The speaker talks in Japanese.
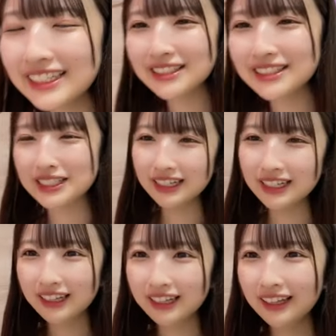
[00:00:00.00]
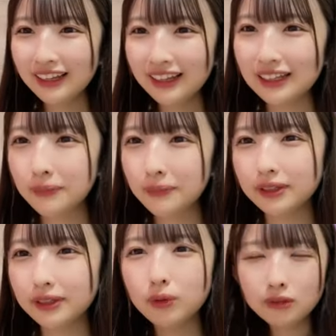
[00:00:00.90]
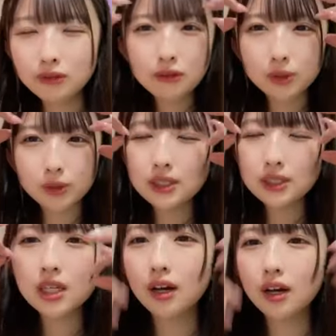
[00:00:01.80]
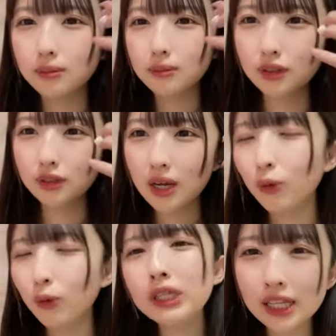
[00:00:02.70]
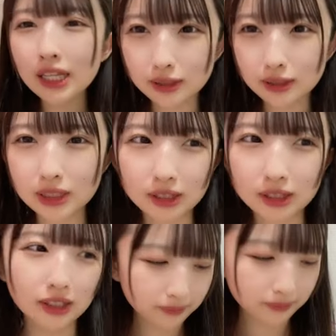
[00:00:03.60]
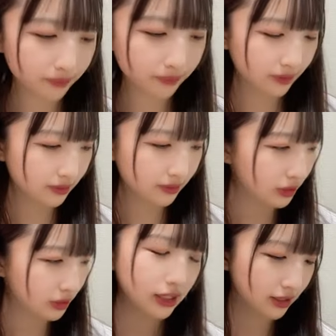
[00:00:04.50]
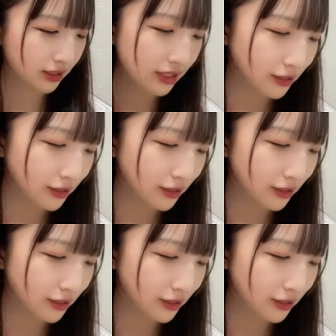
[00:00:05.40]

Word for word: 昇格発表の時なんどんなんやったっけなんかさ急に呼ばれたよね急に